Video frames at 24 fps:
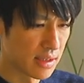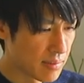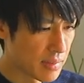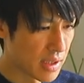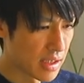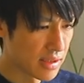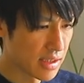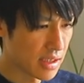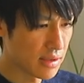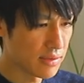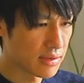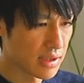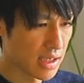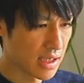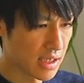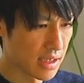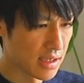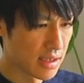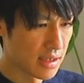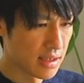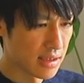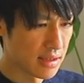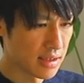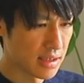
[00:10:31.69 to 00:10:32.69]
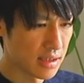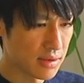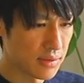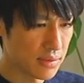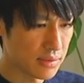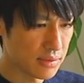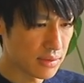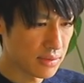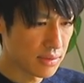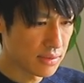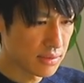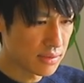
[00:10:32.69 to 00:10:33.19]
まあ、なので、仕
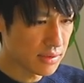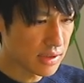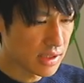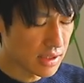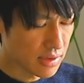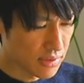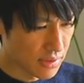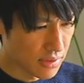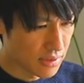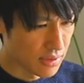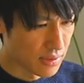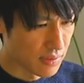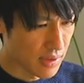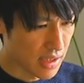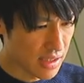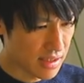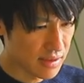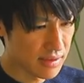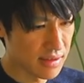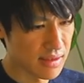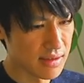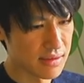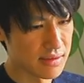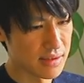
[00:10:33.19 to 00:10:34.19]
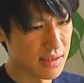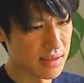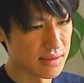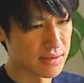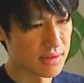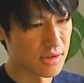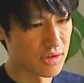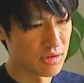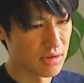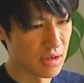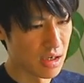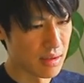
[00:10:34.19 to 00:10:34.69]
事の時のワニ先生っ
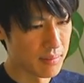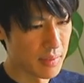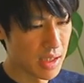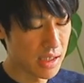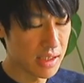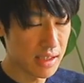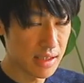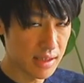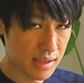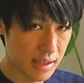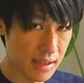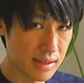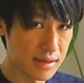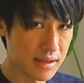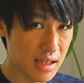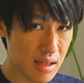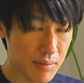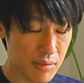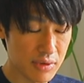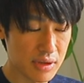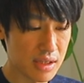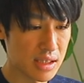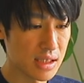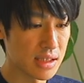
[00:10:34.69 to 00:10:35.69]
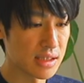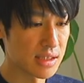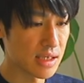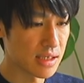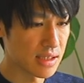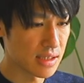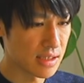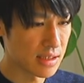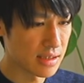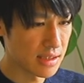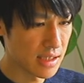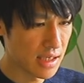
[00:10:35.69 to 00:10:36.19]
ていうのは、まあ、意思決定も
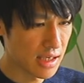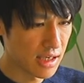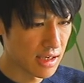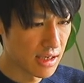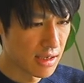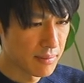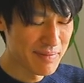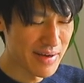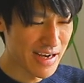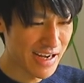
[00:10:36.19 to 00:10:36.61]
チーターなんで、